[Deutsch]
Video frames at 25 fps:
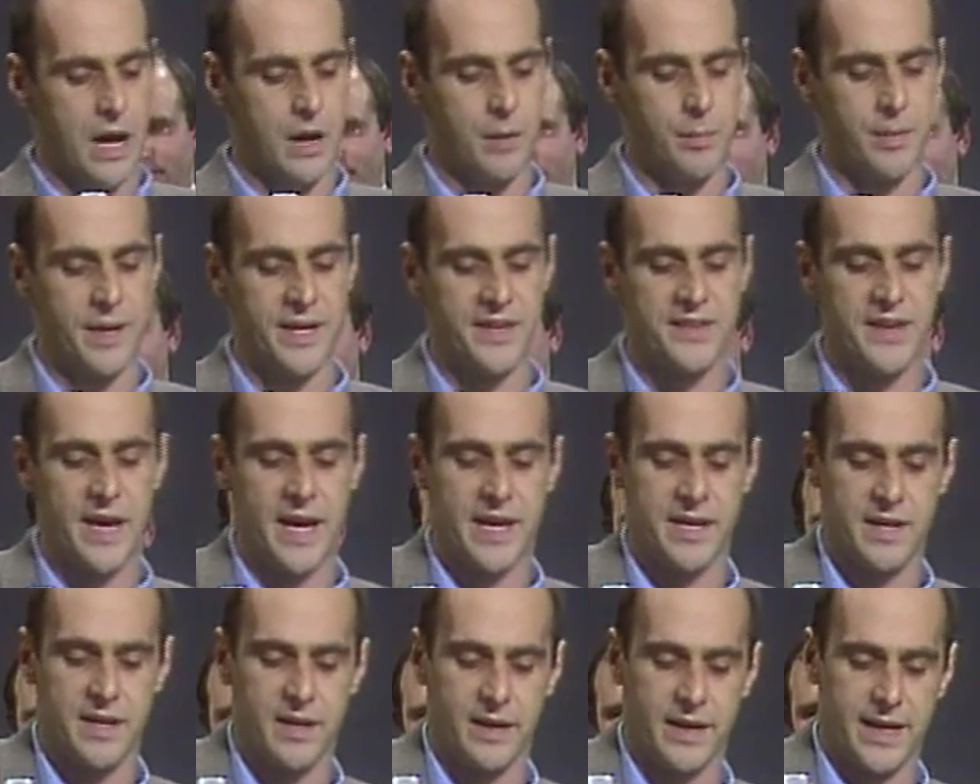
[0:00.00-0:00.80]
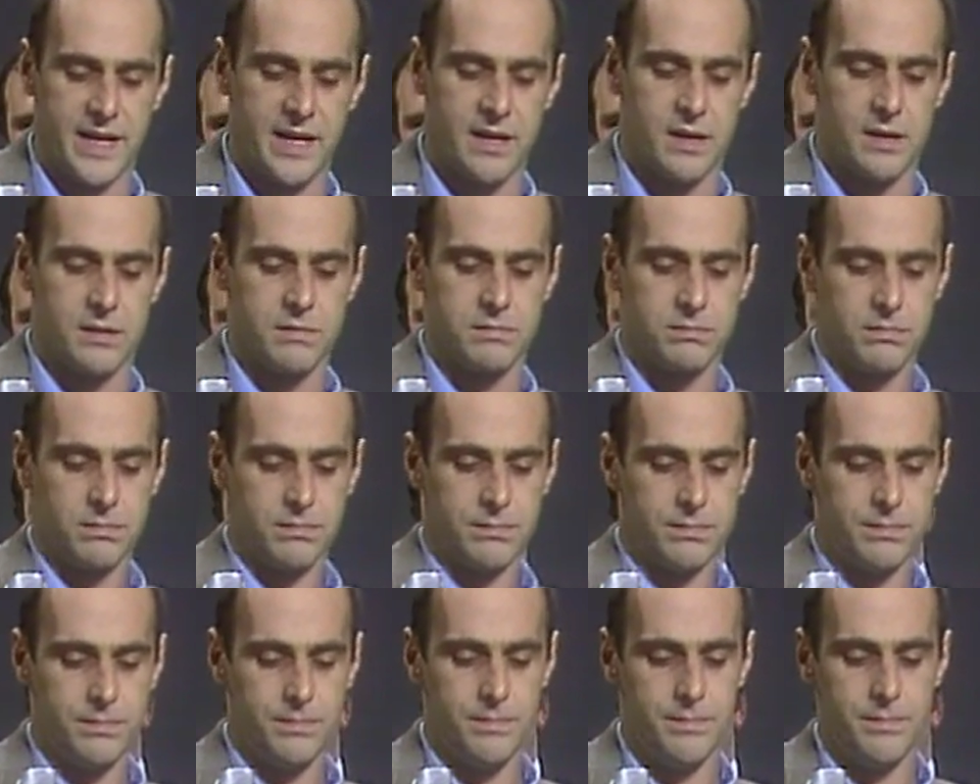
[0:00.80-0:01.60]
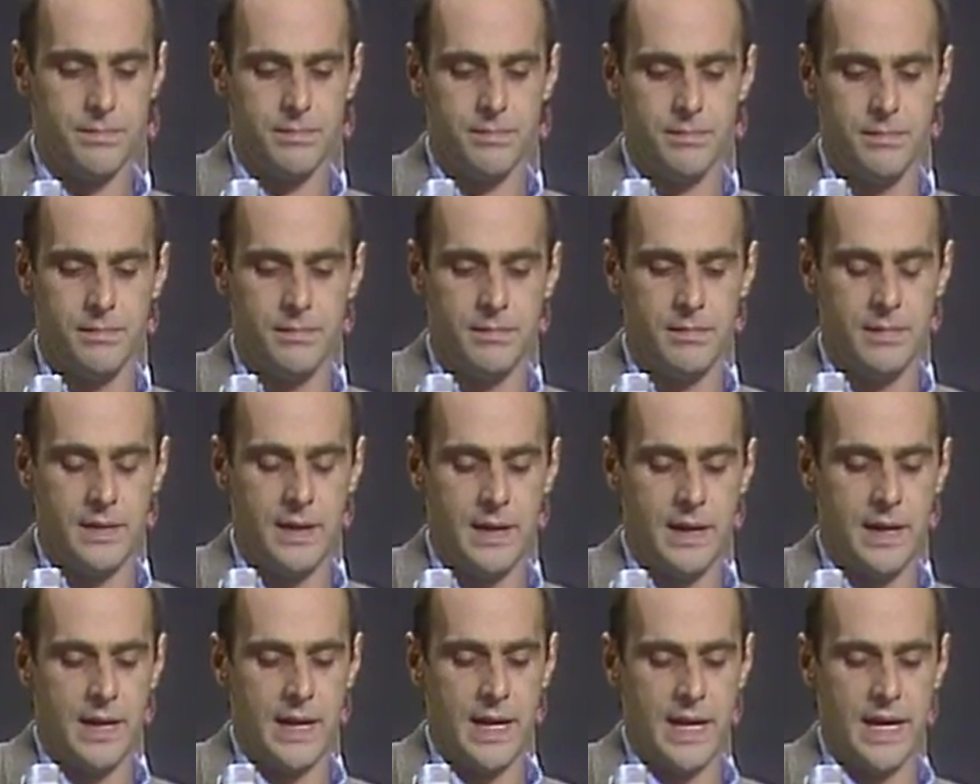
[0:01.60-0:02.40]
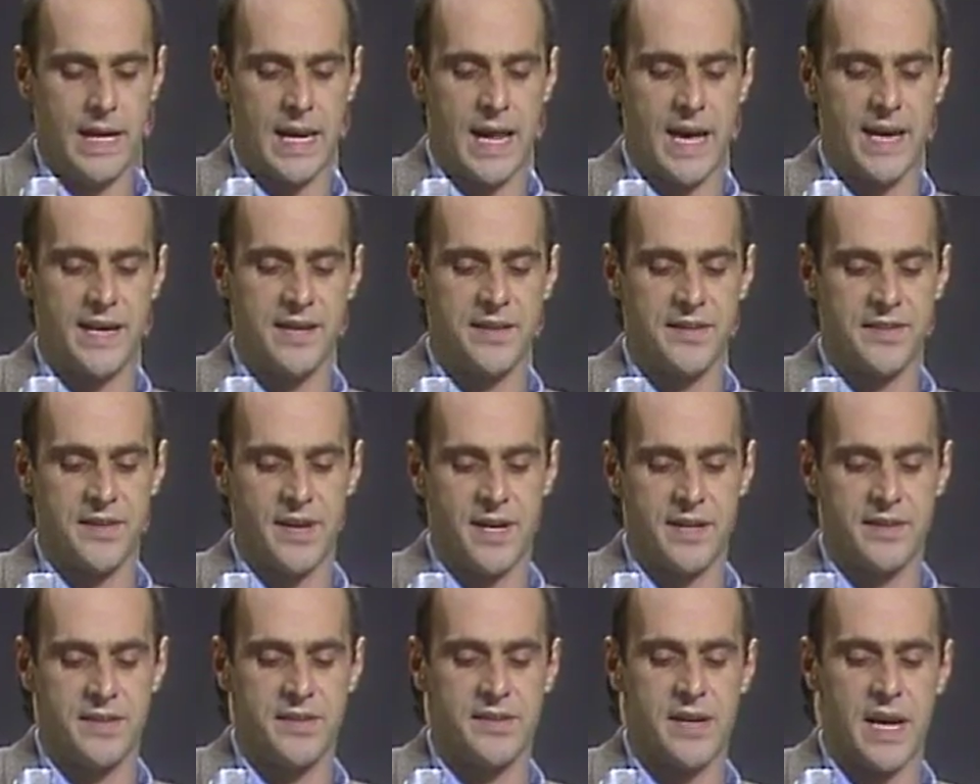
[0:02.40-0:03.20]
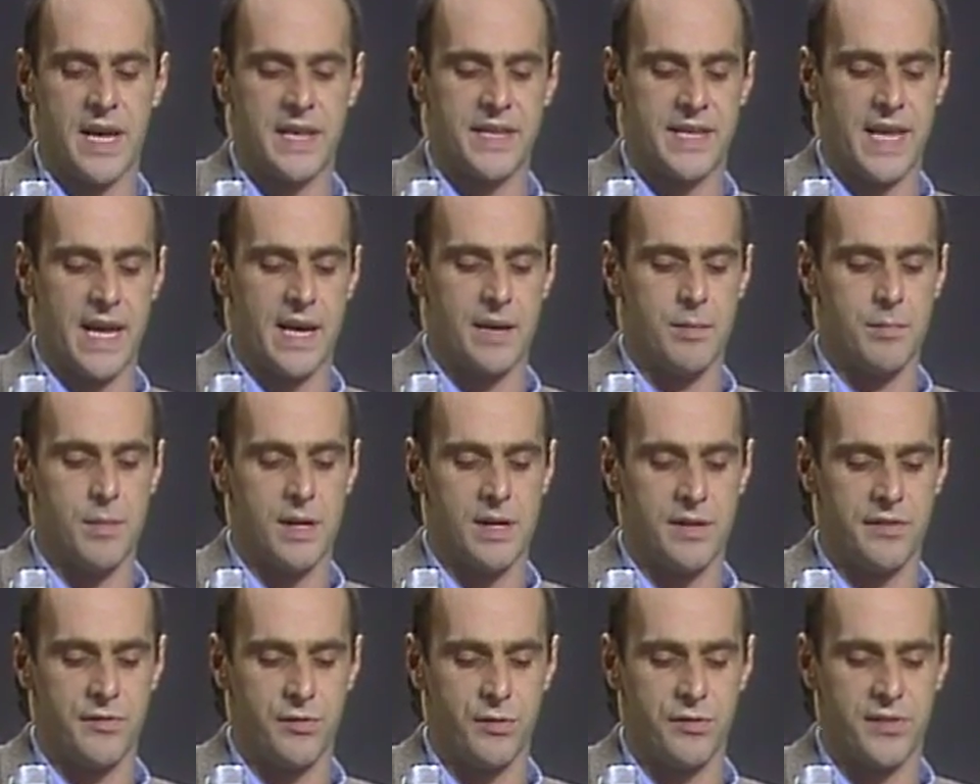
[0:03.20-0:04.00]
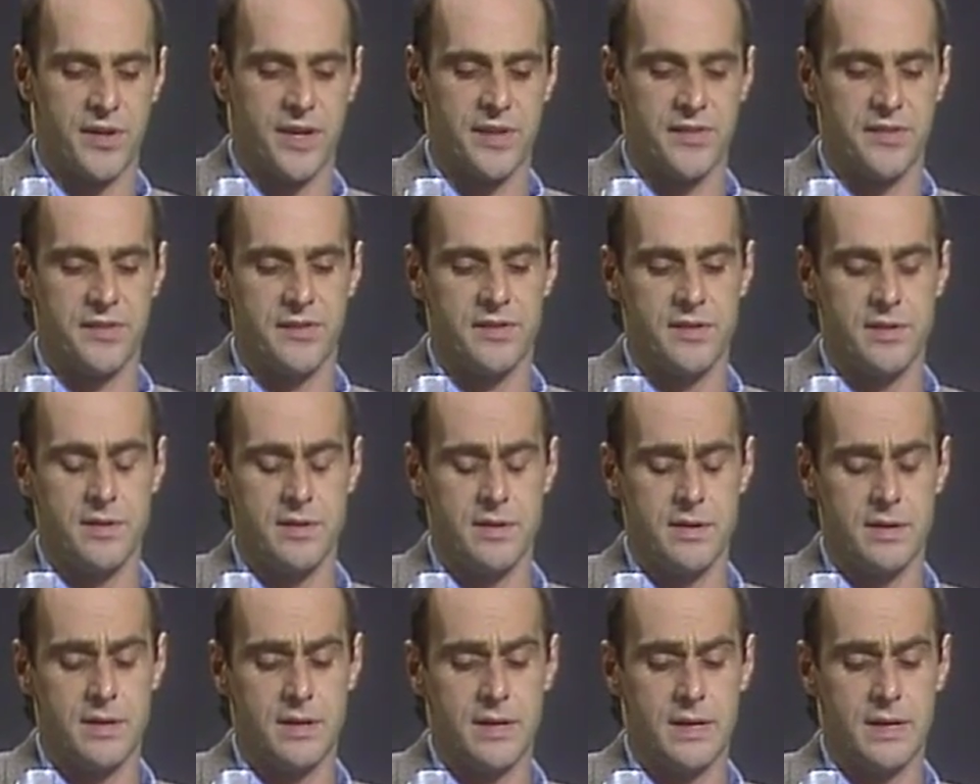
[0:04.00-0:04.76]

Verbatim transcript: arbeite, ein geringer. Gleichzeitig ein Denkmal zu setzen,